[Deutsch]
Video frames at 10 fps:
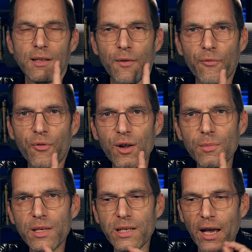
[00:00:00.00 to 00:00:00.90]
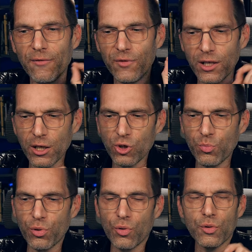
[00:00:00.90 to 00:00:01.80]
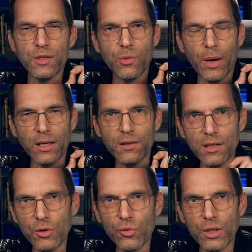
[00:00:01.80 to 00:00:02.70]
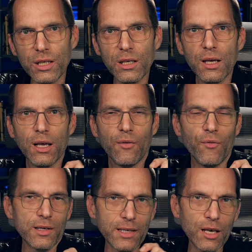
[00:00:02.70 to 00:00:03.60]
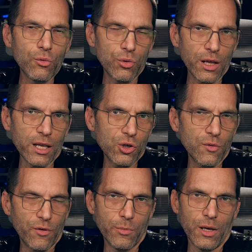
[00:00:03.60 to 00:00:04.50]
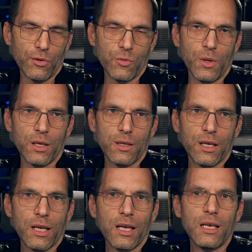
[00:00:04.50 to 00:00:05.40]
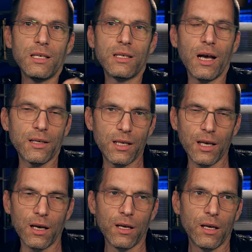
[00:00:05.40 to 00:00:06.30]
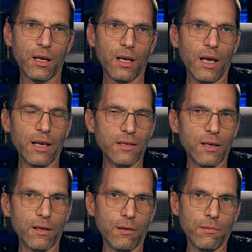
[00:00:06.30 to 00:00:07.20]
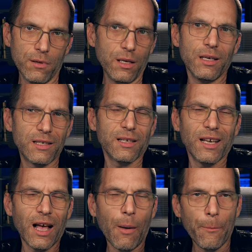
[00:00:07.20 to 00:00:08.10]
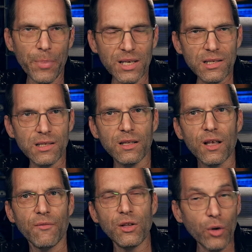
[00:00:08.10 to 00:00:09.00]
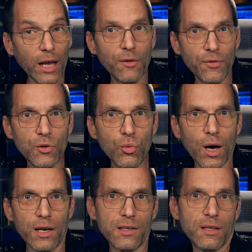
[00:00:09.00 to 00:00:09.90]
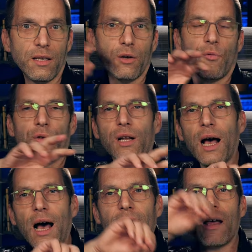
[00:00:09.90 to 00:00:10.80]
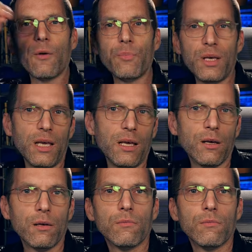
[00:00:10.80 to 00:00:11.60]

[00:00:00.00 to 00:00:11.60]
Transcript: der Film ist ein Widerspruch zu meiner Theorie, was einen guten Actionfilm ausmacht. Ich sagte ja, es ist am besten, wenn du eine Figur hast, der du von A nach B